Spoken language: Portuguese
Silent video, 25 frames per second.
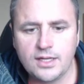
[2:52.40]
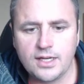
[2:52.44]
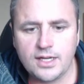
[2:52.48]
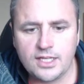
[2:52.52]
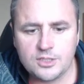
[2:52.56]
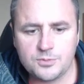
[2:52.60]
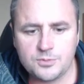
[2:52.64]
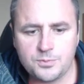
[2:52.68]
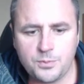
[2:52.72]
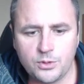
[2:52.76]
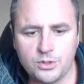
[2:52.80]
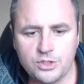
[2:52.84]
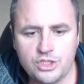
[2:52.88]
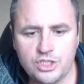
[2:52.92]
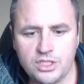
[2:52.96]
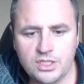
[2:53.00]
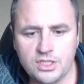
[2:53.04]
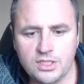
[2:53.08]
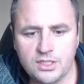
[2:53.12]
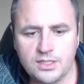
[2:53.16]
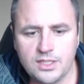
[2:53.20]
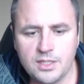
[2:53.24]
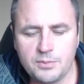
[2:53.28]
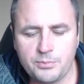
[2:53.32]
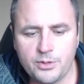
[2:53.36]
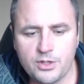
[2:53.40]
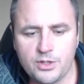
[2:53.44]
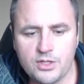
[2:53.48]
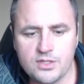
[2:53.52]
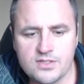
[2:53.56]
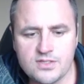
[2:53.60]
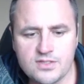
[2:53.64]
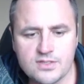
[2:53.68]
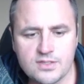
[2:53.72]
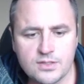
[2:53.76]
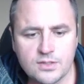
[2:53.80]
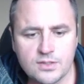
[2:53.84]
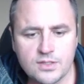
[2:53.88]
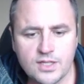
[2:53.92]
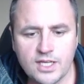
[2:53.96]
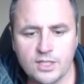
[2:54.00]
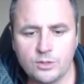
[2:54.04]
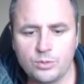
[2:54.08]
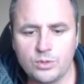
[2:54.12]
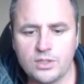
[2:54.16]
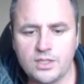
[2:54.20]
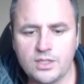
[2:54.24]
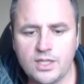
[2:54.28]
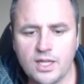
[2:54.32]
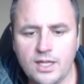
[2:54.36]
Respondi, depois
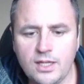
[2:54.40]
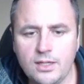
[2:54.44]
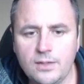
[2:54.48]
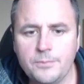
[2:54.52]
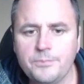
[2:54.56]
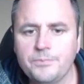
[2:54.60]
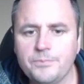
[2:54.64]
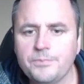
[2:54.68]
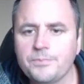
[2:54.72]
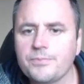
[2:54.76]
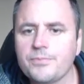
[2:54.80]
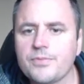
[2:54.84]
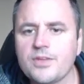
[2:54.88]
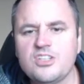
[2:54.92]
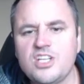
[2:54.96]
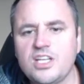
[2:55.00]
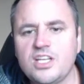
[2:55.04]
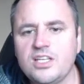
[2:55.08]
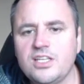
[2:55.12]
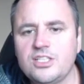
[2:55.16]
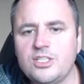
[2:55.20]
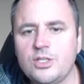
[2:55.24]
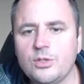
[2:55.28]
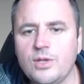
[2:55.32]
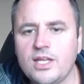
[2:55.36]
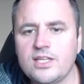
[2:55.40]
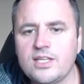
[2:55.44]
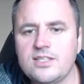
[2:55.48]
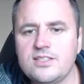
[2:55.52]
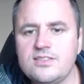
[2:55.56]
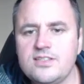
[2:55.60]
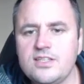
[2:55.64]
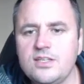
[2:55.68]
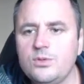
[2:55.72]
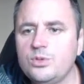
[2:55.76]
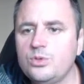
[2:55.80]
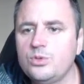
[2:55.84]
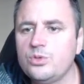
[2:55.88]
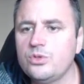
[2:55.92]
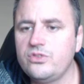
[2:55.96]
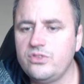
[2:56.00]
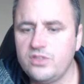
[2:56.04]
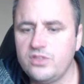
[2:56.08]
retuitei, já deixei o likezinho e tô